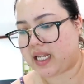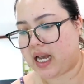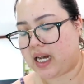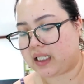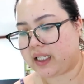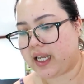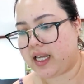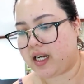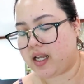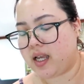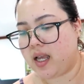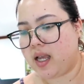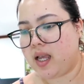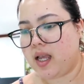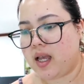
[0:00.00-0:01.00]
sa akin.
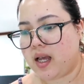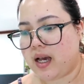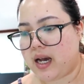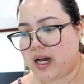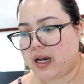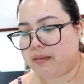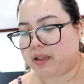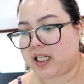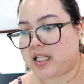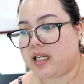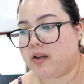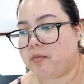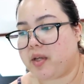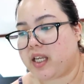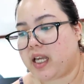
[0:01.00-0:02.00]
Um,
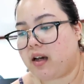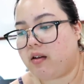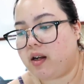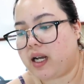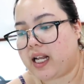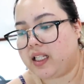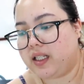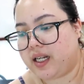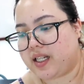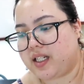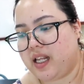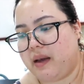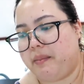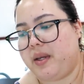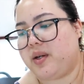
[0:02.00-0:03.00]
kasi humingi ako ng address niya.